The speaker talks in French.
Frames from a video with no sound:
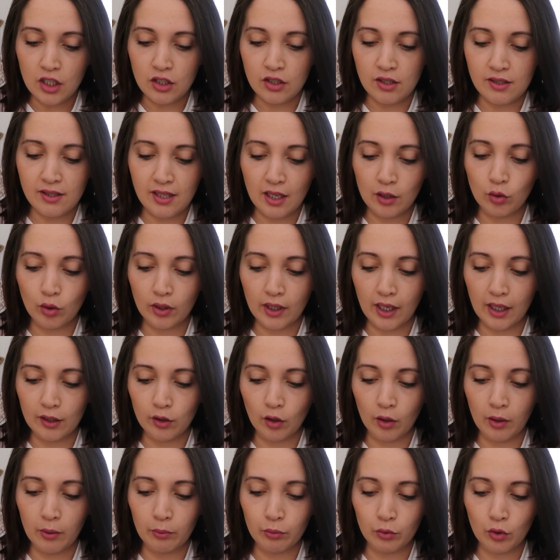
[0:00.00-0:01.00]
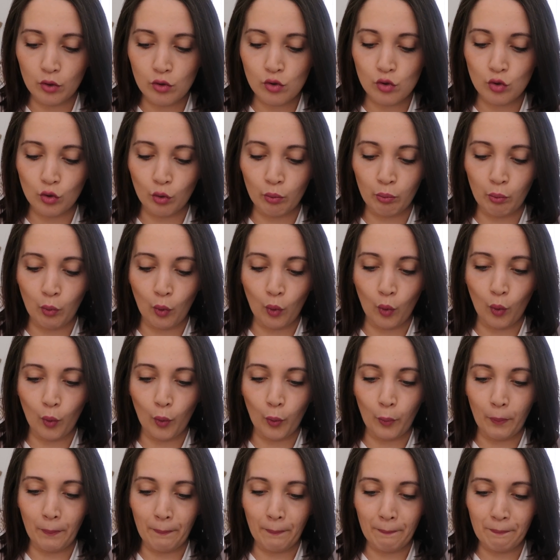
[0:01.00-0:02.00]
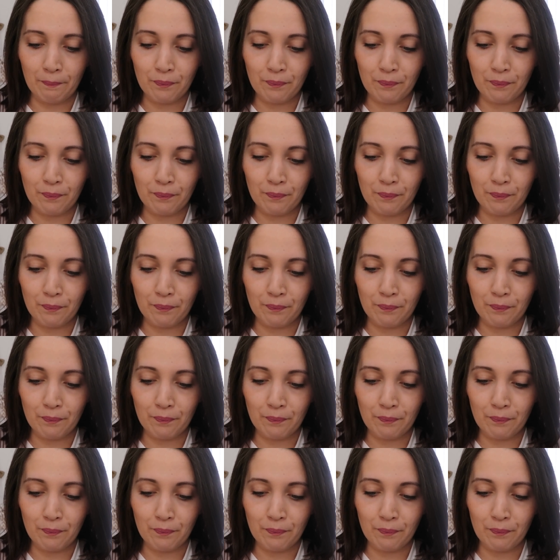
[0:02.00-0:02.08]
J'essaie de regarder en même temps sur mon,